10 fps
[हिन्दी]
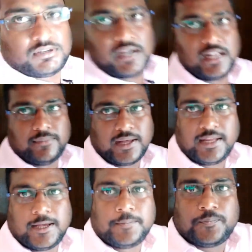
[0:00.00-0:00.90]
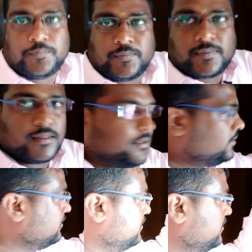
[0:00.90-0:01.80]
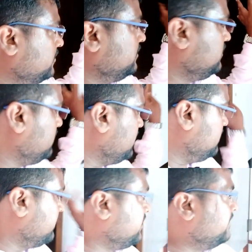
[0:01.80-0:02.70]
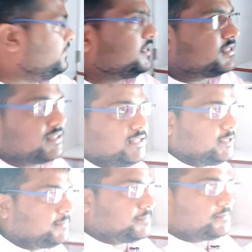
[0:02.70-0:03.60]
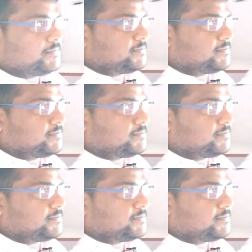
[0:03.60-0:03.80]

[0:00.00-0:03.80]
अलमारी है ये अलमारी आप देख सकते हैं